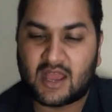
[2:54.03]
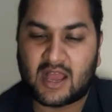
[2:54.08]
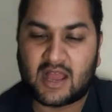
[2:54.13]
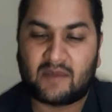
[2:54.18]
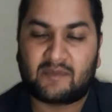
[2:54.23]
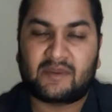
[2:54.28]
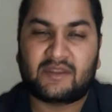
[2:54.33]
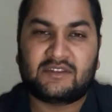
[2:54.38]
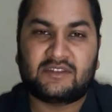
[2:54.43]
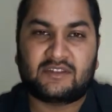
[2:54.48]

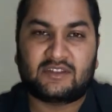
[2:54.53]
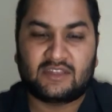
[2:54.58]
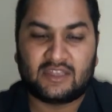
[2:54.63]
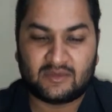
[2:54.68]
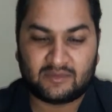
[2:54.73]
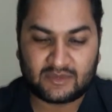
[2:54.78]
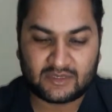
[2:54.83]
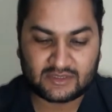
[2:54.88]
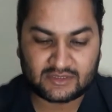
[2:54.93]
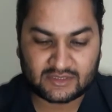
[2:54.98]
आपके
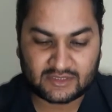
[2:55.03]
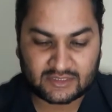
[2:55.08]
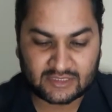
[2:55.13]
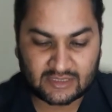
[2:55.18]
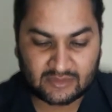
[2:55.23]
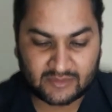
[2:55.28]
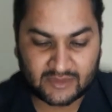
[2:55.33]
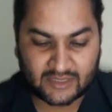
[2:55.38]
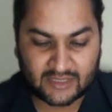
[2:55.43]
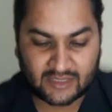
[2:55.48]
जितने भी
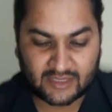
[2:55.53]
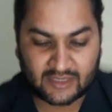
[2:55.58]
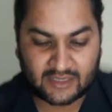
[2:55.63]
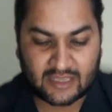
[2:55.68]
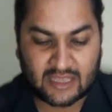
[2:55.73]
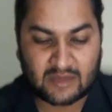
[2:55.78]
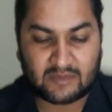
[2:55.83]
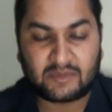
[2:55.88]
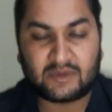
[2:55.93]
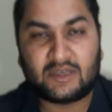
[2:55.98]
इंजीनियर बैठे हैं
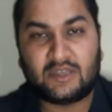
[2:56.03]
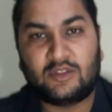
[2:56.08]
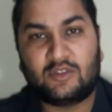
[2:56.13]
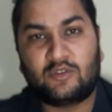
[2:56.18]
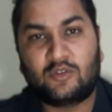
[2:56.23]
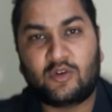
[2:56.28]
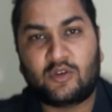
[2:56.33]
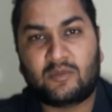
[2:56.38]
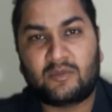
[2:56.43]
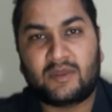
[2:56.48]
यहाँ पर
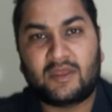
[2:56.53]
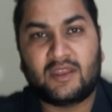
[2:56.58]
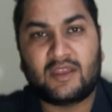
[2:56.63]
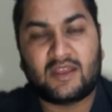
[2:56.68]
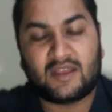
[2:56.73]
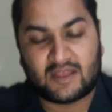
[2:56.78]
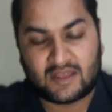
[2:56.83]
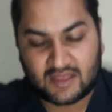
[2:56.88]
इंदौर में